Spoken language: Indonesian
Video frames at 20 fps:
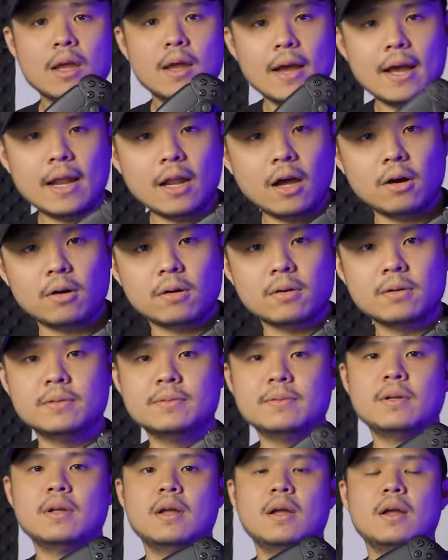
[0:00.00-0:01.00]
Hello,
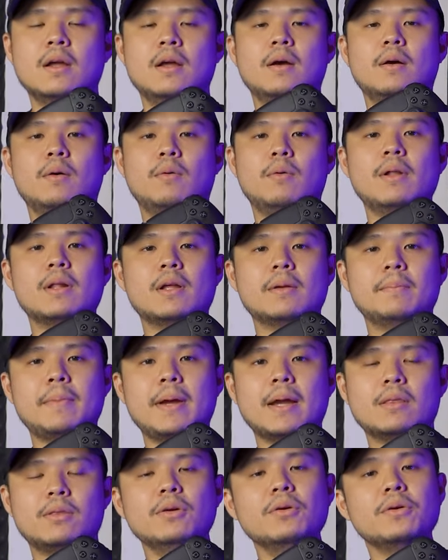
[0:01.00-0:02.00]
welcome
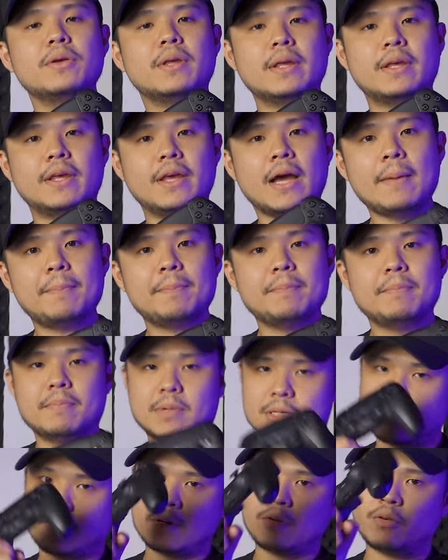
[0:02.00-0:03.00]
back to Geeky Hub
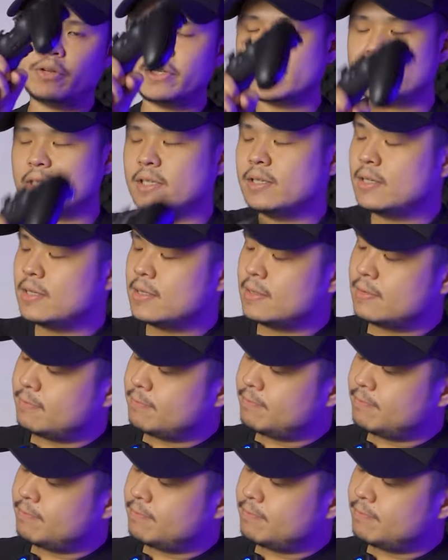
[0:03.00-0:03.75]
bersama gue Jason,